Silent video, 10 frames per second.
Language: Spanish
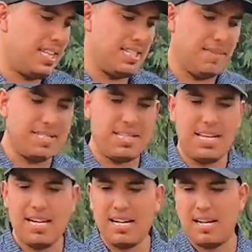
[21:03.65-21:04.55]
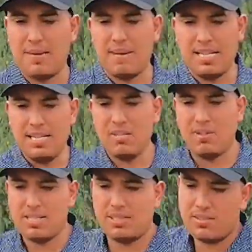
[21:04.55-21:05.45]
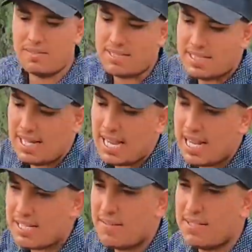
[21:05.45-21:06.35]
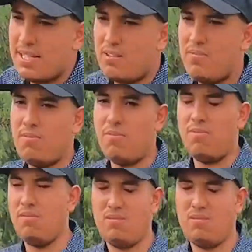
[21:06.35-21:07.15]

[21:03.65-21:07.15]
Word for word: se va a hacer amarillo esto, se va a secar, se va a hacer como,